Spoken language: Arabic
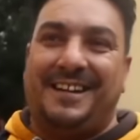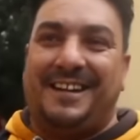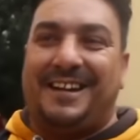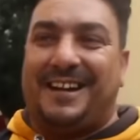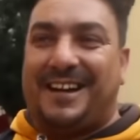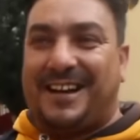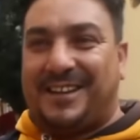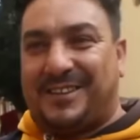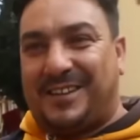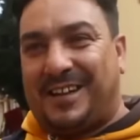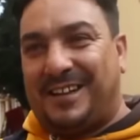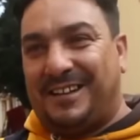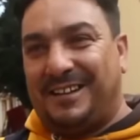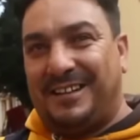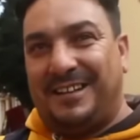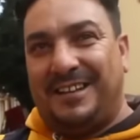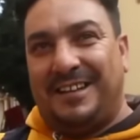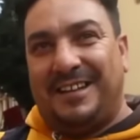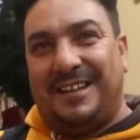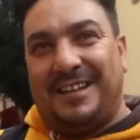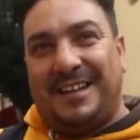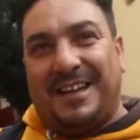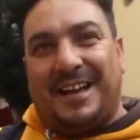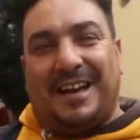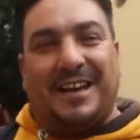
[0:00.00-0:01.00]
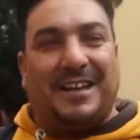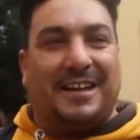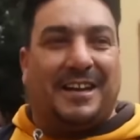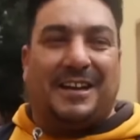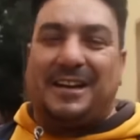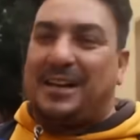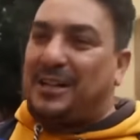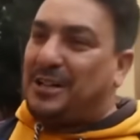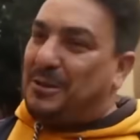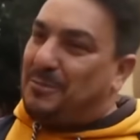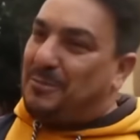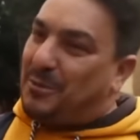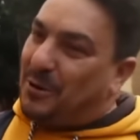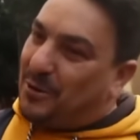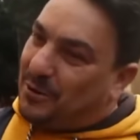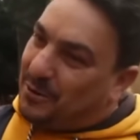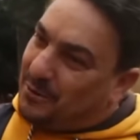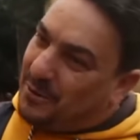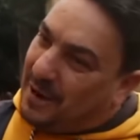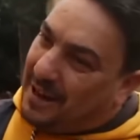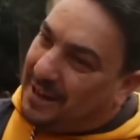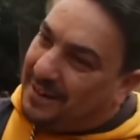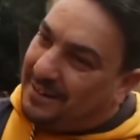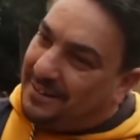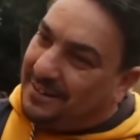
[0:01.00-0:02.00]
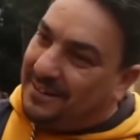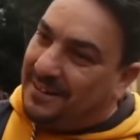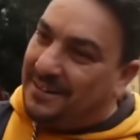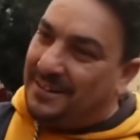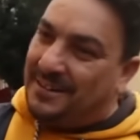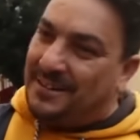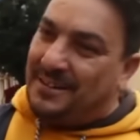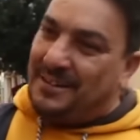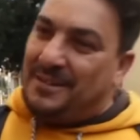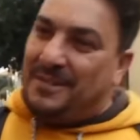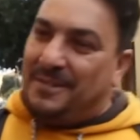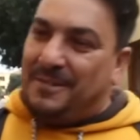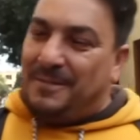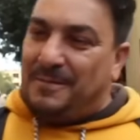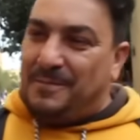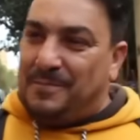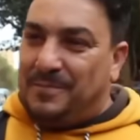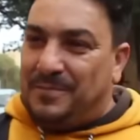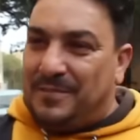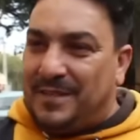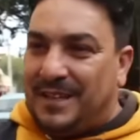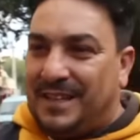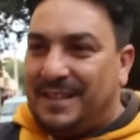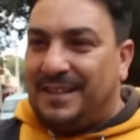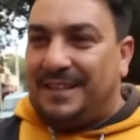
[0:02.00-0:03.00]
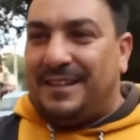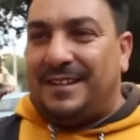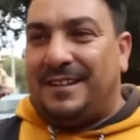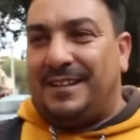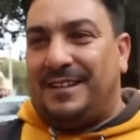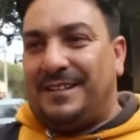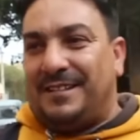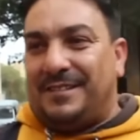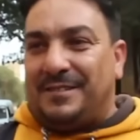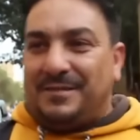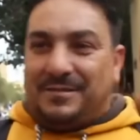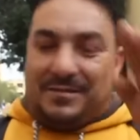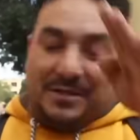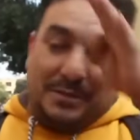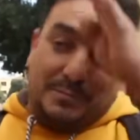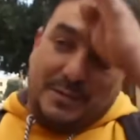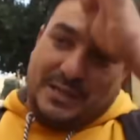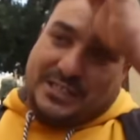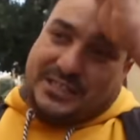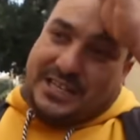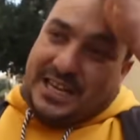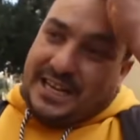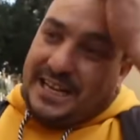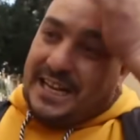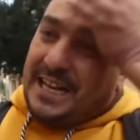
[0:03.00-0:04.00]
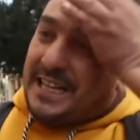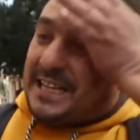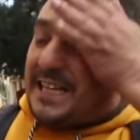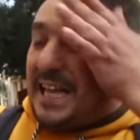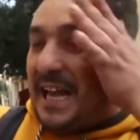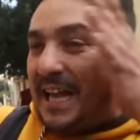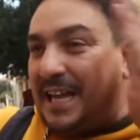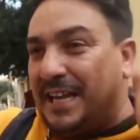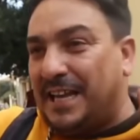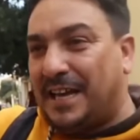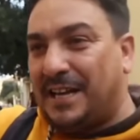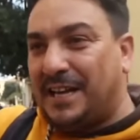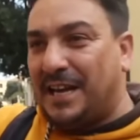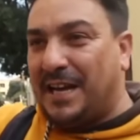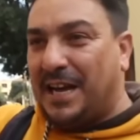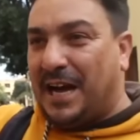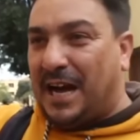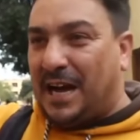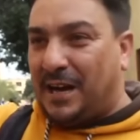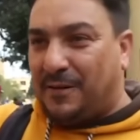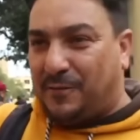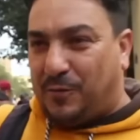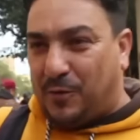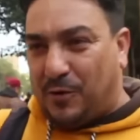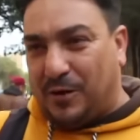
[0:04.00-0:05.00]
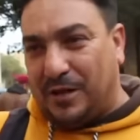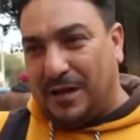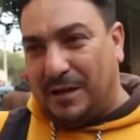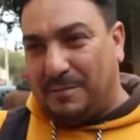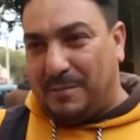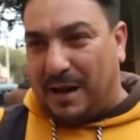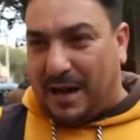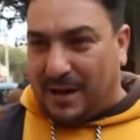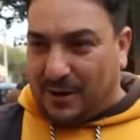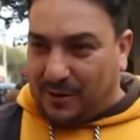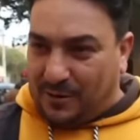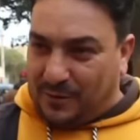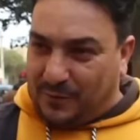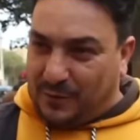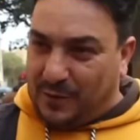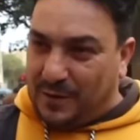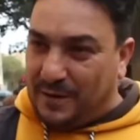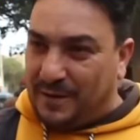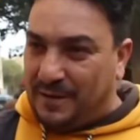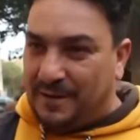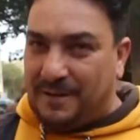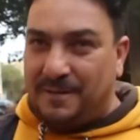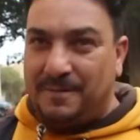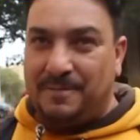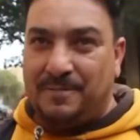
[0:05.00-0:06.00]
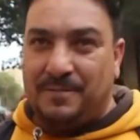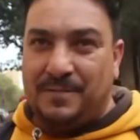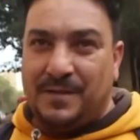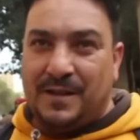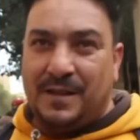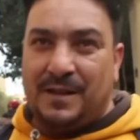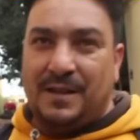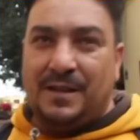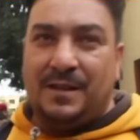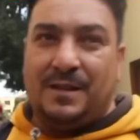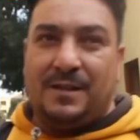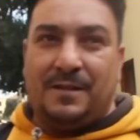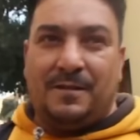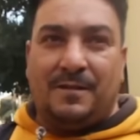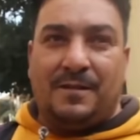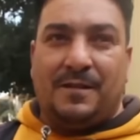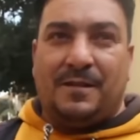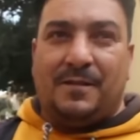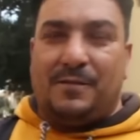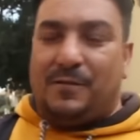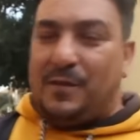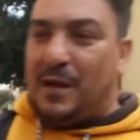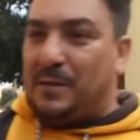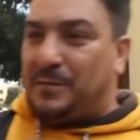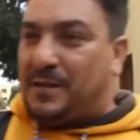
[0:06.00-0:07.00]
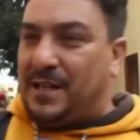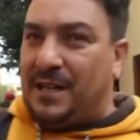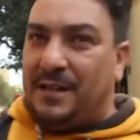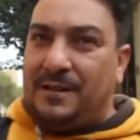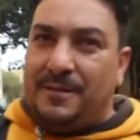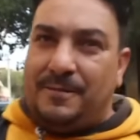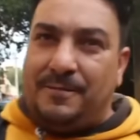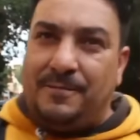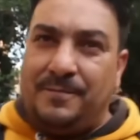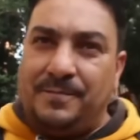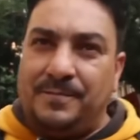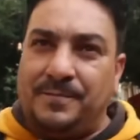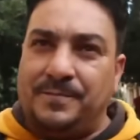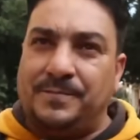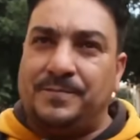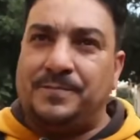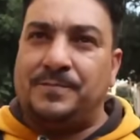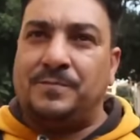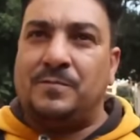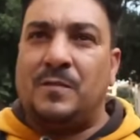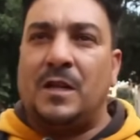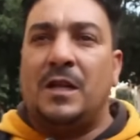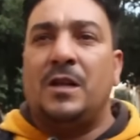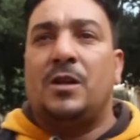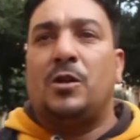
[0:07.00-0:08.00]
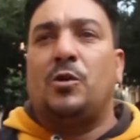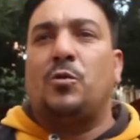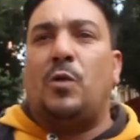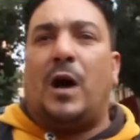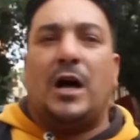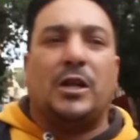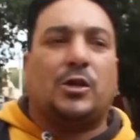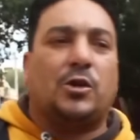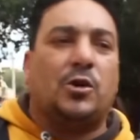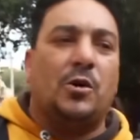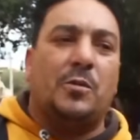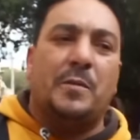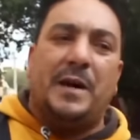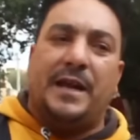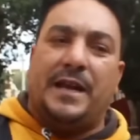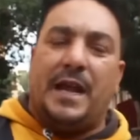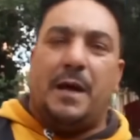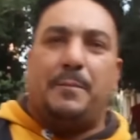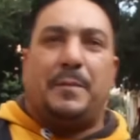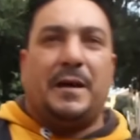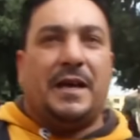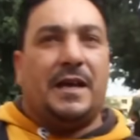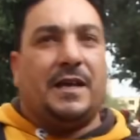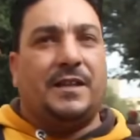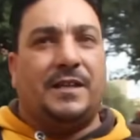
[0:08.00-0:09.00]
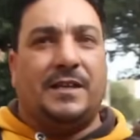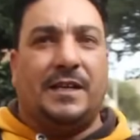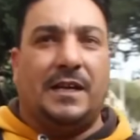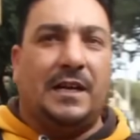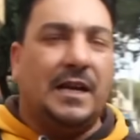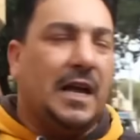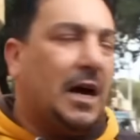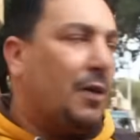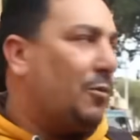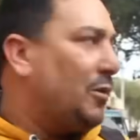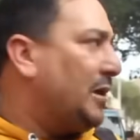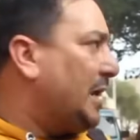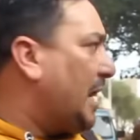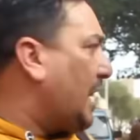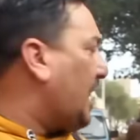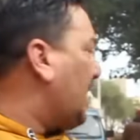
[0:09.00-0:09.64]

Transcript: هكذا انا نخدم انوار المشتريه تاعكم المشتريه تاعي انا يعرفوني معروف فهمتي نوعدكم انا باذن الله ولا